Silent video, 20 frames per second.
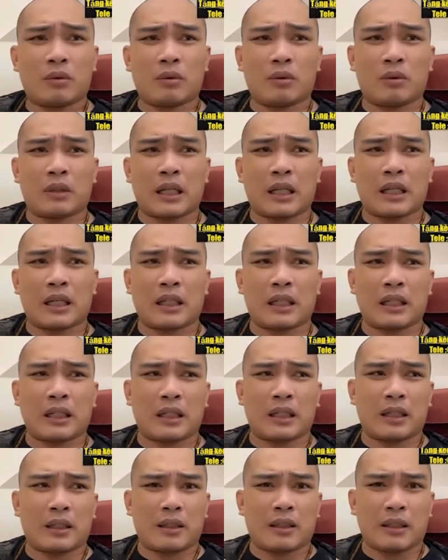là là là là
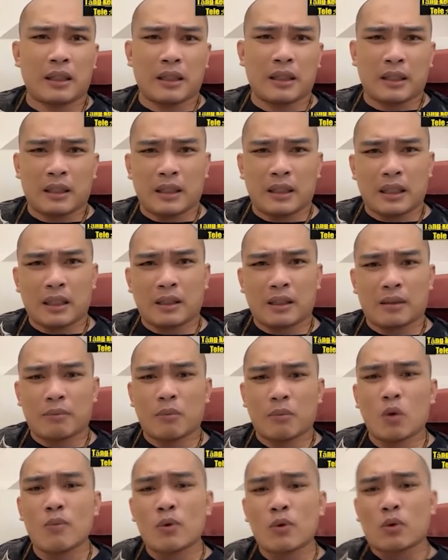là là là, là, là
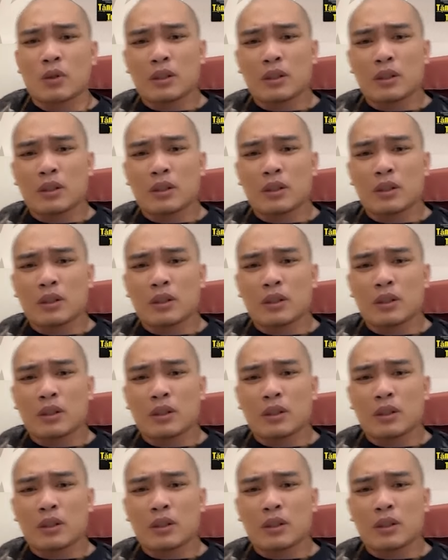mỗi một con